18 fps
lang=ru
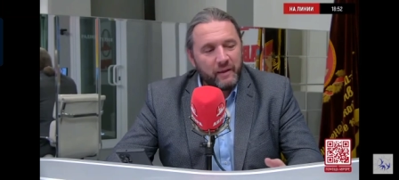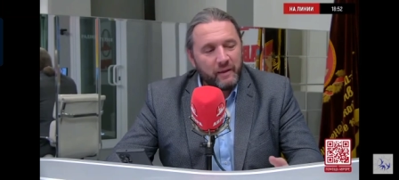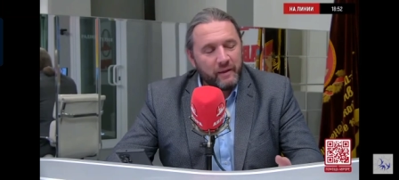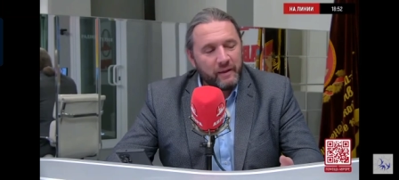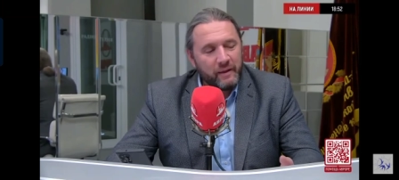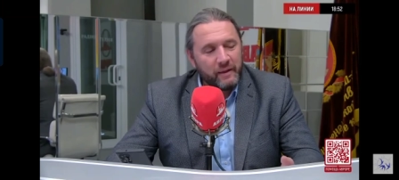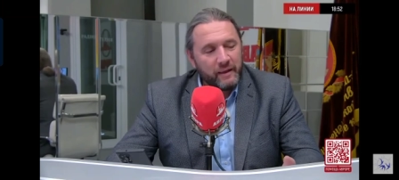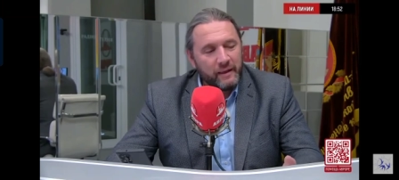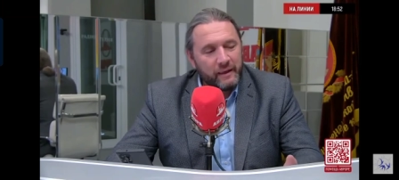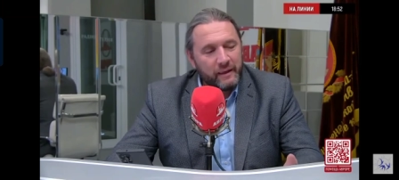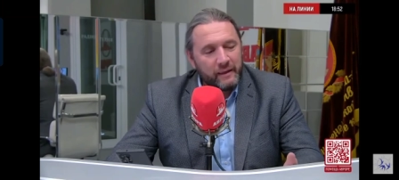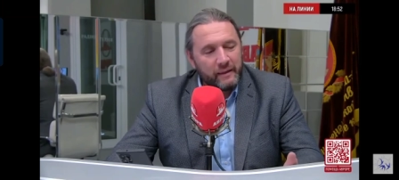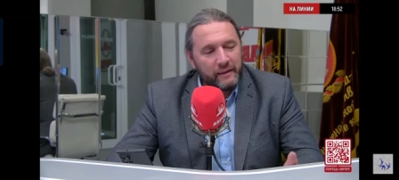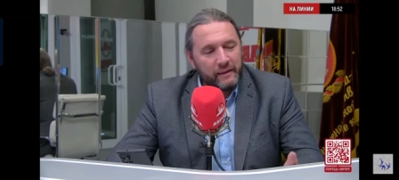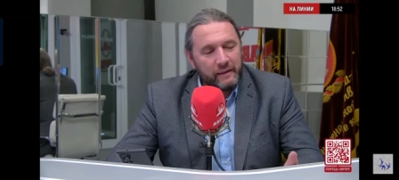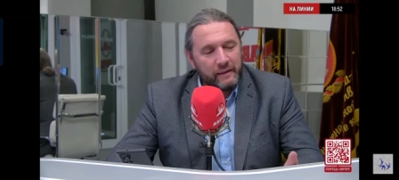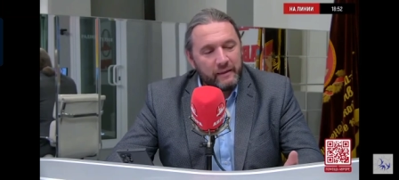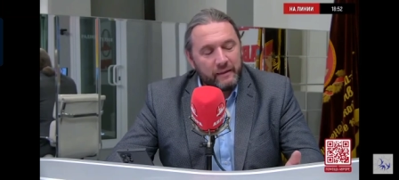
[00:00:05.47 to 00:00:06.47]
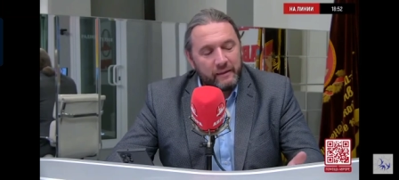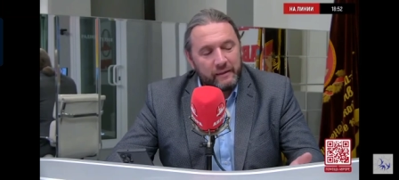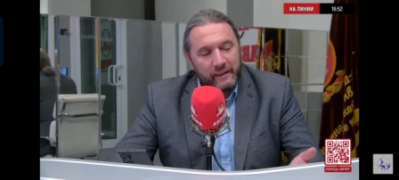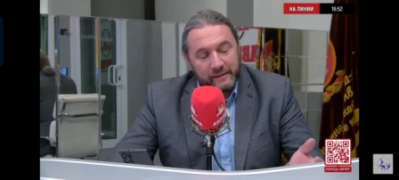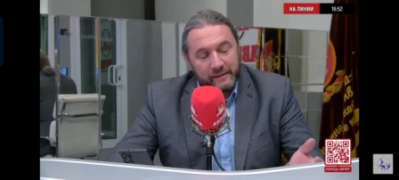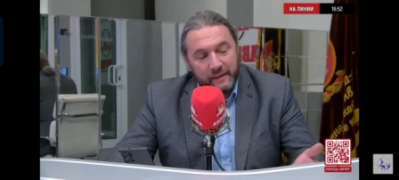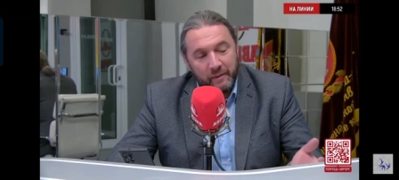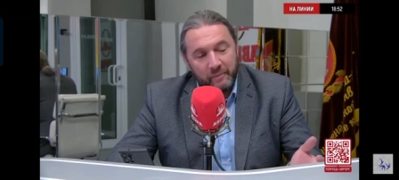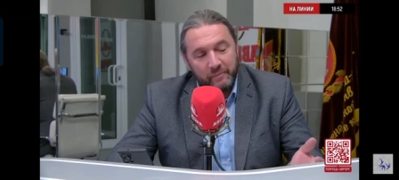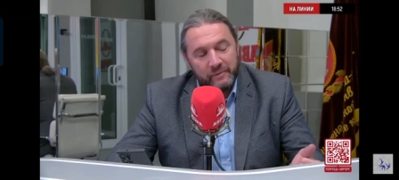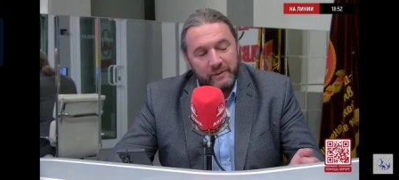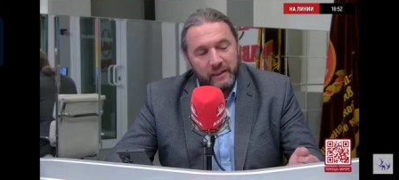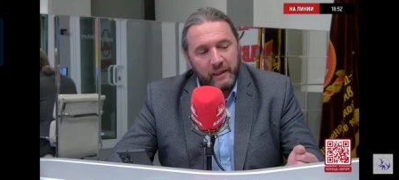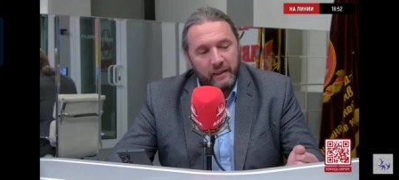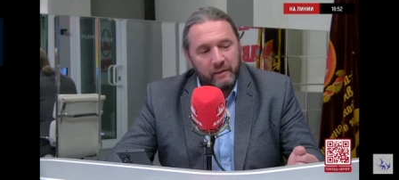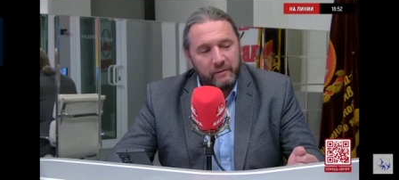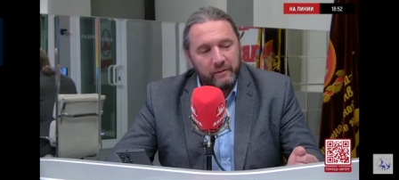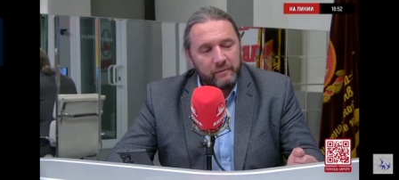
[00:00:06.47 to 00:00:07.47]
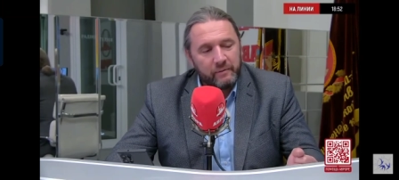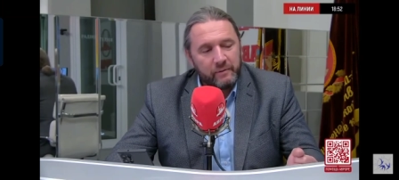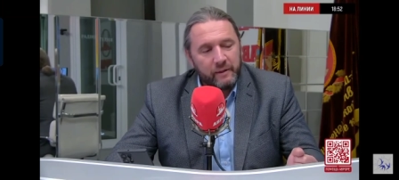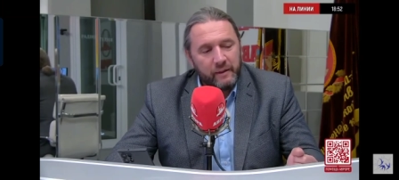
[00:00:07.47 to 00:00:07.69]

э, на самом деле,